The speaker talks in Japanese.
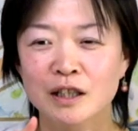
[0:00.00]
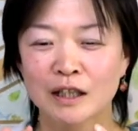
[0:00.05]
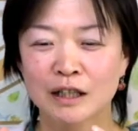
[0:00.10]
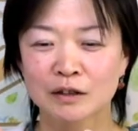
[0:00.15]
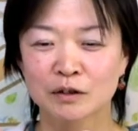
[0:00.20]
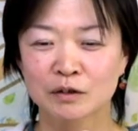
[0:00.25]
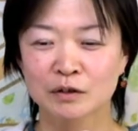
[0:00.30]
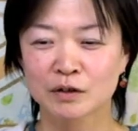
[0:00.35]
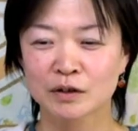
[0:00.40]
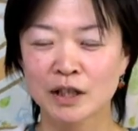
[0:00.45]

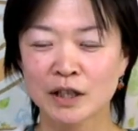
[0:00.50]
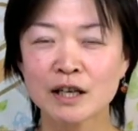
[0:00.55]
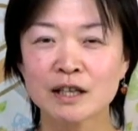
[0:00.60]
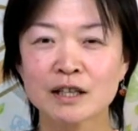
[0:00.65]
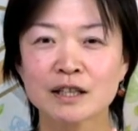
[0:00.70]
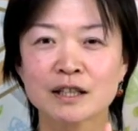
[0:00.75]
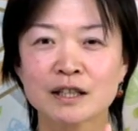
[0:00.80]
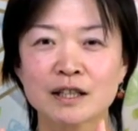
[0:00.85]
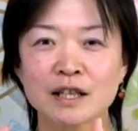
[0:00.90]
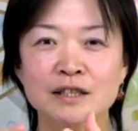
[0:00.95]
あの
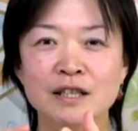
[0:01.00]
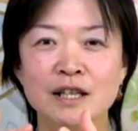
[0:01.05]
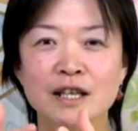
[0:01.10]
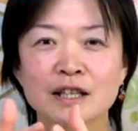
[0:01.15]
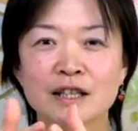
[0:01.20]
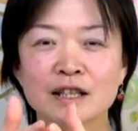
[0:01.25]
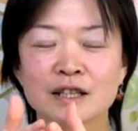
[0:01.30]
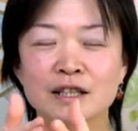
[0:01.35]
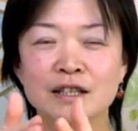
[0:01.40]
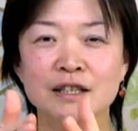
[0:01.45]
電化
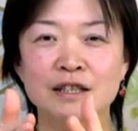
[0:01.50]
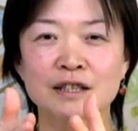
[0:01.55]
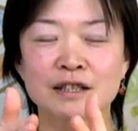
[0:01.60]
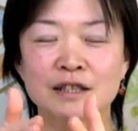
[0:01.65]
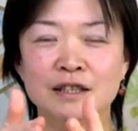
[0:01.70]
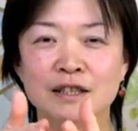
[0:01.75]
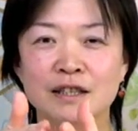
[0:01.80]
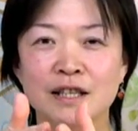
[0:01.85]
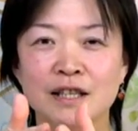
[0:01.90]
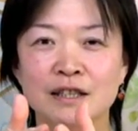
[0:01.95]
製品
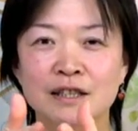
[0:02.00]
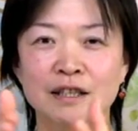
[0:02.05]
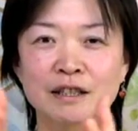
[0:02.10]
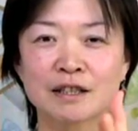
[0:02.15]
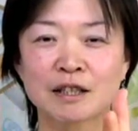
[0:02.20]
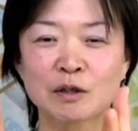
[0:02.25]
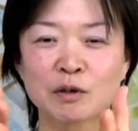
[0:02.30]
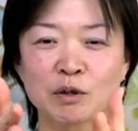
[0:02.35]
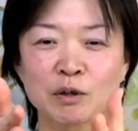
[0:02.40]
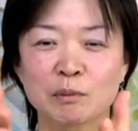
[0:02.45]
屋さん
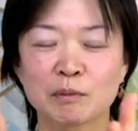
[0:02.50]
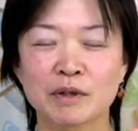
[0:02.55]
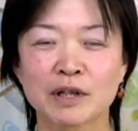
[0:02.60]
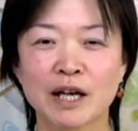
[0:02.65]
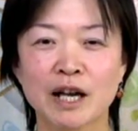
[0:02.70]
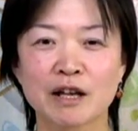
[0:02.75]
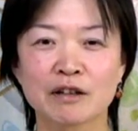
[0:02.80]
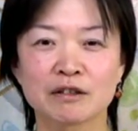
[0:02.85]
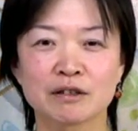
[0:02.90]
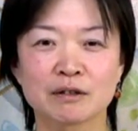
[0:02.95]
でこのも
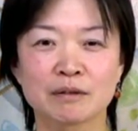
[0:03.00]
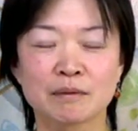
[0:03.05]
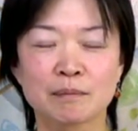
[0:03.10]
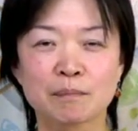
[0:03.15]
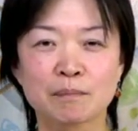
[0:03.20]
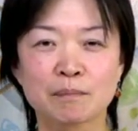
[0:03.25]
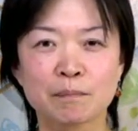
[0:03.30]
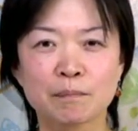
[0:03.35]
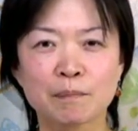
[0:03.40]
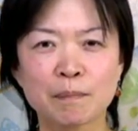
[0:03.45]
らえる
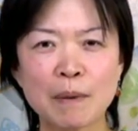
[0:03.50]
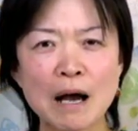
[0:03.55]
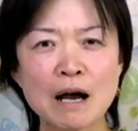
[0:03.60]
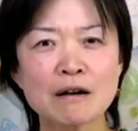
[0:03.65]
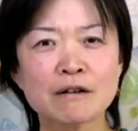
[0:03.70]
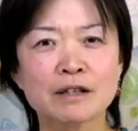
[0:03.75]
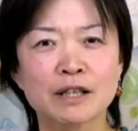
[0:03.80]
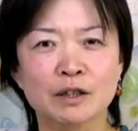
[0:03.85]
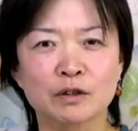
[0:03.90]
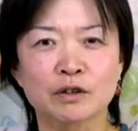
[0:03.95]

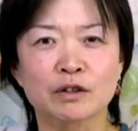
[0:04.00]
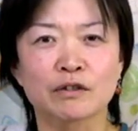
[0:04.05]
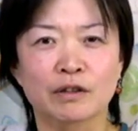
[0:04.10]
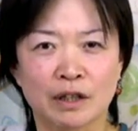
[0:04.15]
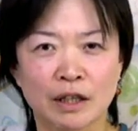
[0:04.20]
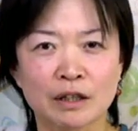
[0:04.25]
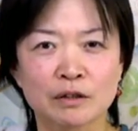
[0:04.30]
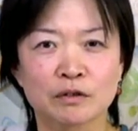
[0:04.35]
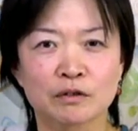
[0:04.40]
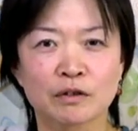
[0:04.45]
パンフレットっていう
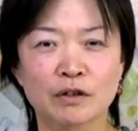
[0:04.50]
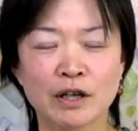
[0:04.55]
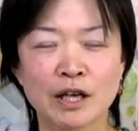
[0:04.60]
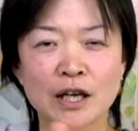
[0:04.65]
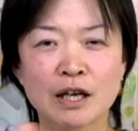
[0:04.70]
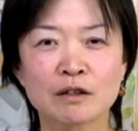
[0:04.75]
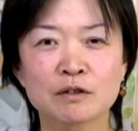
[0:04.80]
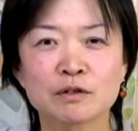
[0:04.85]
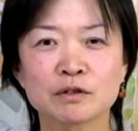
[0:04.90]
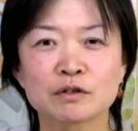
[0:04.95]
かなその
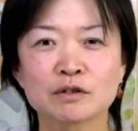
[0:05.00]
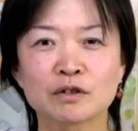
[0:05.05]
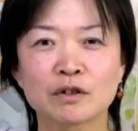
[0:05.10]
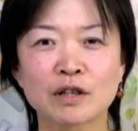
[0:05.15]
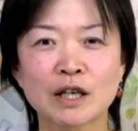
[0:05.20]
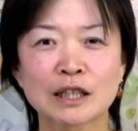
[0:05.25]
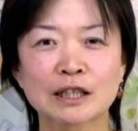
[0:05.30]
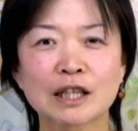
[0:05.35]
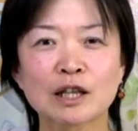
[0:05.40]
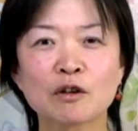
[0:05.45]
エアコンの
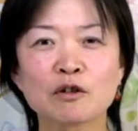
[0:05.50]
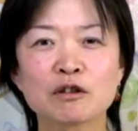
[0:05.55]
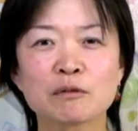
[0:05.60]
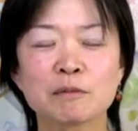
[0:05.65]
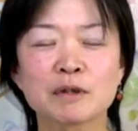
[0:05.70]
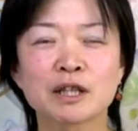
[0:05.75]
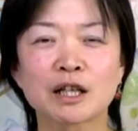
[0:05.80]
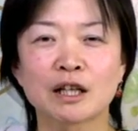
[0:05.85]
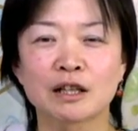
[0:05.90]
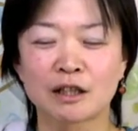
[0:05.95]
カタログ
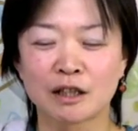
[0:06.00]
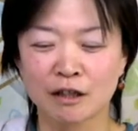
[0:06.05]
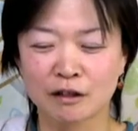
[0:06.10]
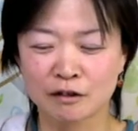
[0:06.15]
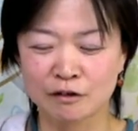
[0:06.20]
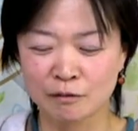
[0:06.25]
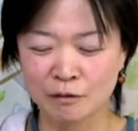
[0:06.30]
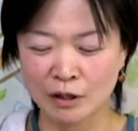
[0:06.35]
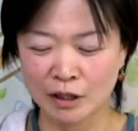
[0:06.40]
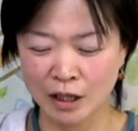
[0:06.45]
みたいなや
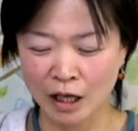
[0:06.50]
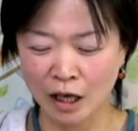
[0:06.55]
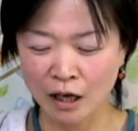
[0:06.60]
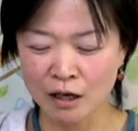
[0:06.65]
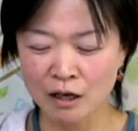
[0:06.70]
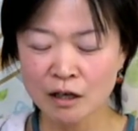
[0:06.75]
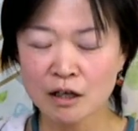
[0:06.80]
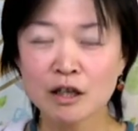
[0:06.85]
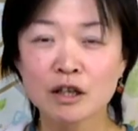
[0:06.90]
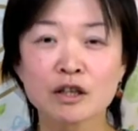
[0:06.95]
つをね
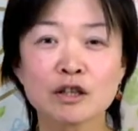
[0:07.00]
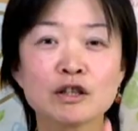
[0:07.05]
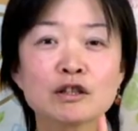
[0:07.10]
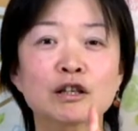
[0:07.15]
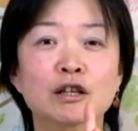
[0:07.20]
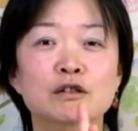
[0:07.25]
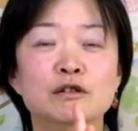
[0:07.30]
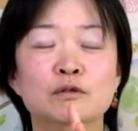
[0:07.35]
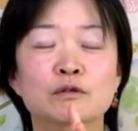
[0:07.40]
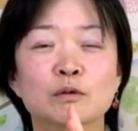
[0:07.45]
2
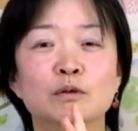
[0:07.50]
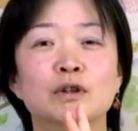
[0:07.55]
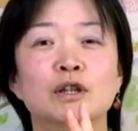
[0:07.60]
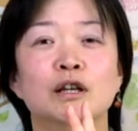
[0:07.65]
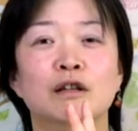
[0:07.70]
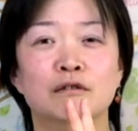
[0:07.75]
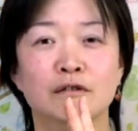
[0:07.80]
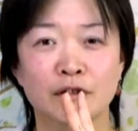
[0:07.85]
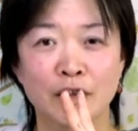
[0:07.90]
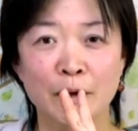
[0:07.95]
冊取って
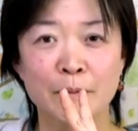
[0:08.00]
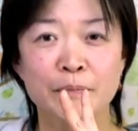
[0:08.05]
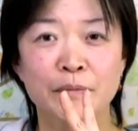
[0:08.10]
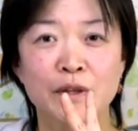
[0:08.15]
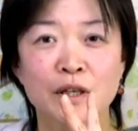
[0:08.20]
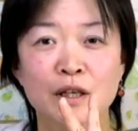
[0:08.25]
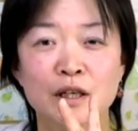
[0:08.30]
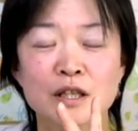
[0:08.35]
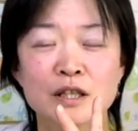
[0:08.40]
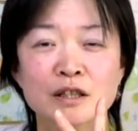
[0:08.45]
あって
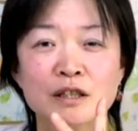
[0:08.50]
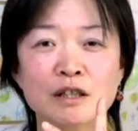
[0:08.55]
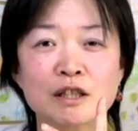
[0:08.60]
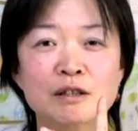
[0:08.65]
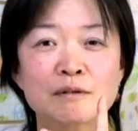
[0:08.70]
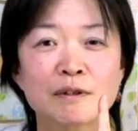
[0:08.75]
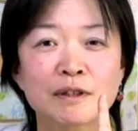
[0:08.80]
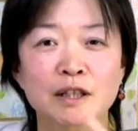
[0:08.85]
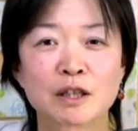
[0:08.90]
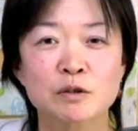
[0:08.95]
1
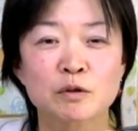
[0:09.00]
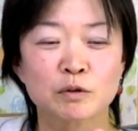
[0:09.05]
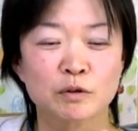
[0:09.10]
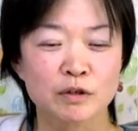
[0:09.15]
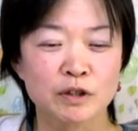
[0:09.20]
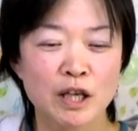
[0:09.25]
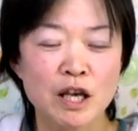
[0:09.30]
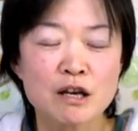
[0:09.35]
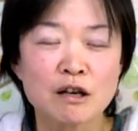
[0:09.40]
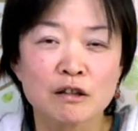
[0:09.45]
冊はねちょっと
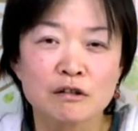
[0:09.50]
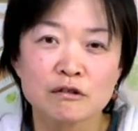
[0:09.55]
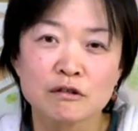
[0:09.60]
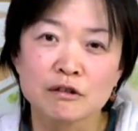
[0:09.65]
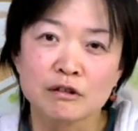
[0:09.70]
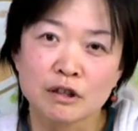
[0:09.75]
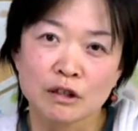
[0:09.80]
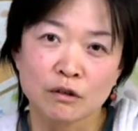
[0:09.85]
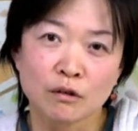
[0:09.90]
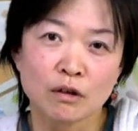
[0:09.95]
線がつ
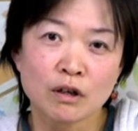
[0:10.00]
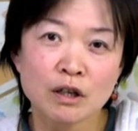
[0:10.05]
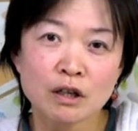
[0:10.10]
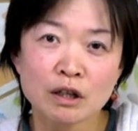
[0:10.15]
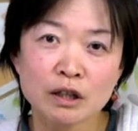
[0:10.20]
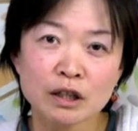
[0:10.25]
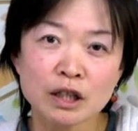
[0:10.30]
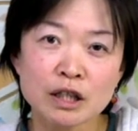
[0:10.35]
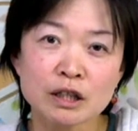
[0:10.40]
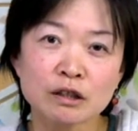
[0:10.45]
いてたの
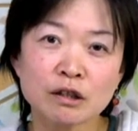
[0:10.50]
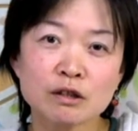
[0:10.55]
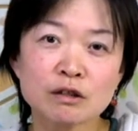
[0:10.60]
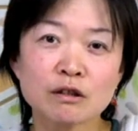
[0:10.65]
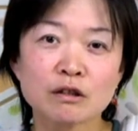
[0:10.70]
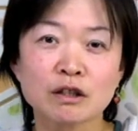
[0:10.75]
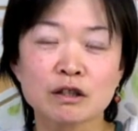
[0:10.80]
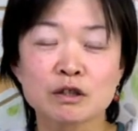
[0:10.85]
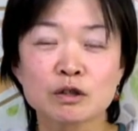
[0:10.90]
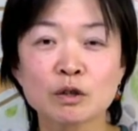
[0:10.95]
で1冊
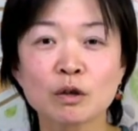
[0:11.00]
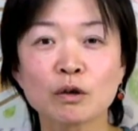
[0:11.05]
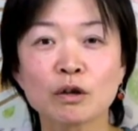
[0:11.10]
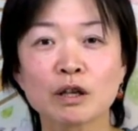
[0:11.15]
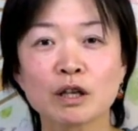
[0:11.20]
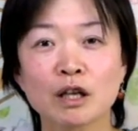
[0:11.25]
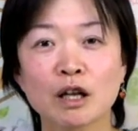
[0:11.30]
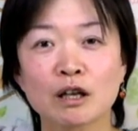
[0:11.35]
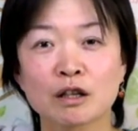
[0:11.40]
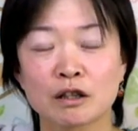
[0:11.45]
はね超
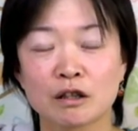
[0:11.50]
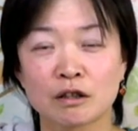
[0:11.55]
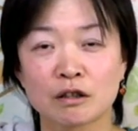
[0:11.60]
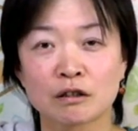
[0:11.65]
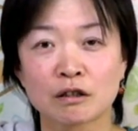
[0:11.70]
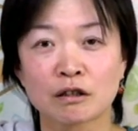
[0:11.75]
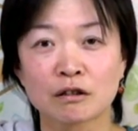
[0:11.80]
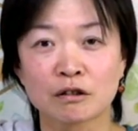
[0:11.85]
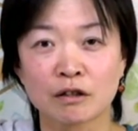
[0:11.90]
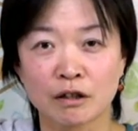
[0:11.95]
綺麗に
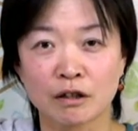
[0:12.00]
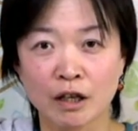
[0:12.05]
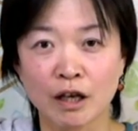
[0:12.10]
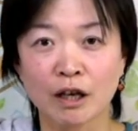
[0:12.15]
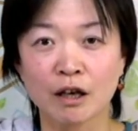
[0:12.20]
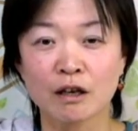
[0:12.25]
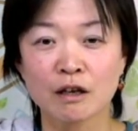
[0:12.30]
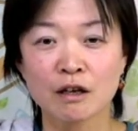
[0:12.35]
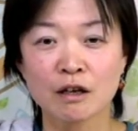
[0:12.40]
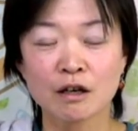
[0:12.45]
なって
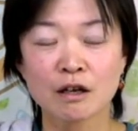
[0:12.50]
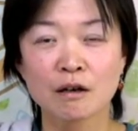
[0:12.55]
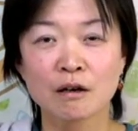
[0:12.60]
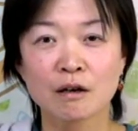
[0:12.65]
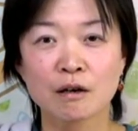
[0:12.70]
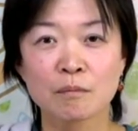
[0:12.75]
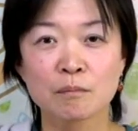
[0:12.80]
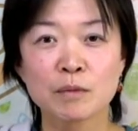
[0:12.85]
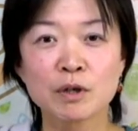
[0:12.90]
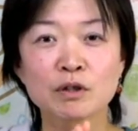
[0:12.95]
て
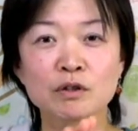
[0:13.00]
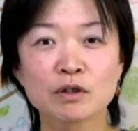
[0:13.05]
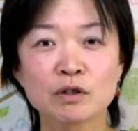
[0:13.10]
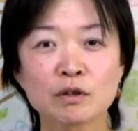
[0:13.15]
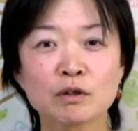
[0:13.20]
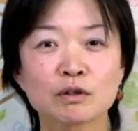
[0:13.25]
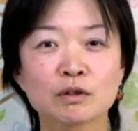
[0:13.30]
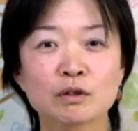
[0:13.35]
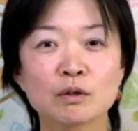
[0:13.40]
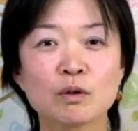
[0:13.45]
見る
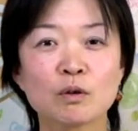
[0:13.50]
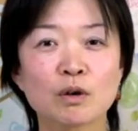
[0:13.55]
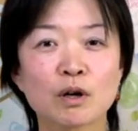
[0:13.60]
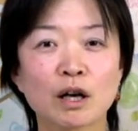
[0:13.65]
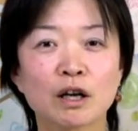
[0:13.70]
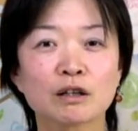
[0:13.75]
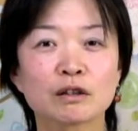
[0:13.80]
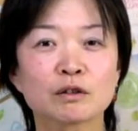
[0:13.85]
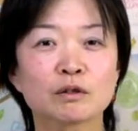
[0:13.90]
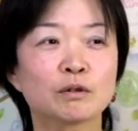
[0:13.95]
用と保
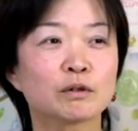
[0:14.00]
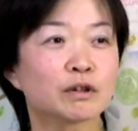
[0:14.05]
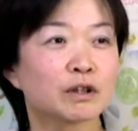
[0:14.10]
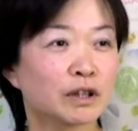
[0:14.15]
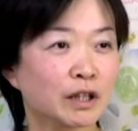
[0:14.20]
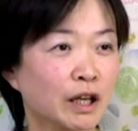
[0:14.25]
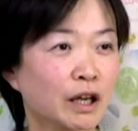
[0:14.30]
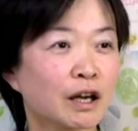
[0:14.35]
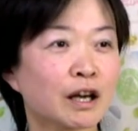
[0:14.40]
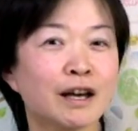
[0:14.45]
管用でね